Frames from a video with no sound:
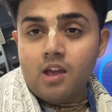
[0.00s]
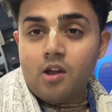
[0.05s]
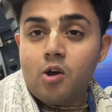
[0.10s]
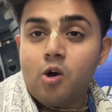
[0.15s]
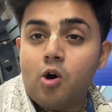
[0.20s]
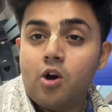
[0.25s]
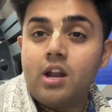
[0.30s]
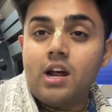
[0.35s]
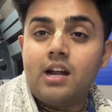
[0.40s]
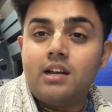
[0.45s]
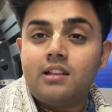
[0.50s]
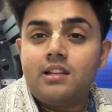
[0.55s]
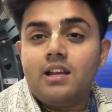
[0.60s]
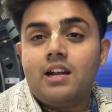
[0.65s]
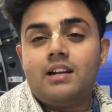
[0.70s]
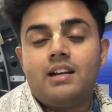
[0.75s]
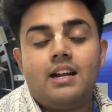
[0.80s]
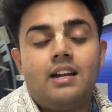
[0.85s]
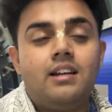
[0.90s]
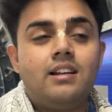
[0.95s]
गौर आरती
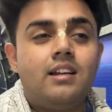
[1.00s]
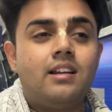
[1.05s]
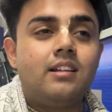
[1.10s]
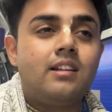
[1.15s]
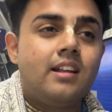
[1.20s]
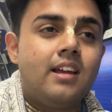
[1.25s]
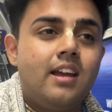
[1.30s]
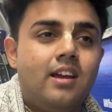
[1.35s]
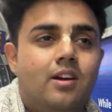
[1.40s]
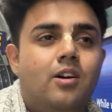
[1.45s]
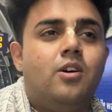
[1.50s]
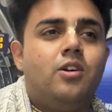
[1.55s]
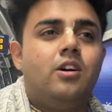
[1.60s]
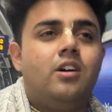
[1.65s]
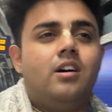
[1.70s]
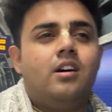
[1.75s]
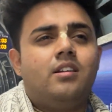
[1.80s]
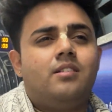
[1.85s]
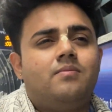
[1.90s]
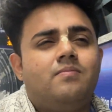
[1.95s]
अटेंड करते हैं
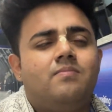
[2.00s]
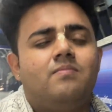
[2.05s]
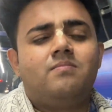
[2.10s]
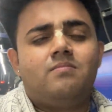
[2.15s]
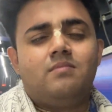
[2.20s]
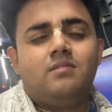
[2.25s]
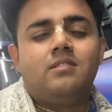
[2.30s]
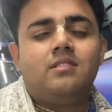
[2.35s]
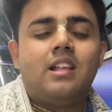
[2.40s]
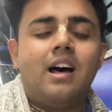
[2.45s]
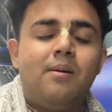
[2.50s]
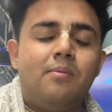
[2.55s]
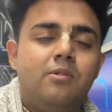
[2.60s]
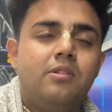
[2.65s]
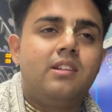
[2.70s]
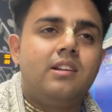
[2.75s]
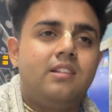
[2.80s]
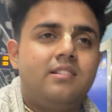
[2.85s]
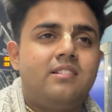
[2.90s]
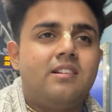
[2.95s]
और
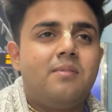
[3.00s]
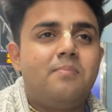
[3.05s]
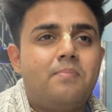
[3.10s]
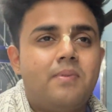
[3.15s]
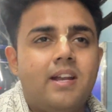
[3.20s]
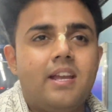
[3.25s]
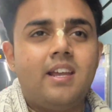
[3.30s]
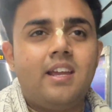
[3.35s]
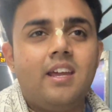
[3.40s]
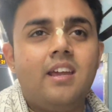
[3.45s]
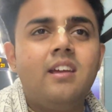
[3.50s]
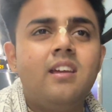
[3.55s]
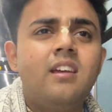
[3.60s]
दामोदर अष्टम पढ़ेंगे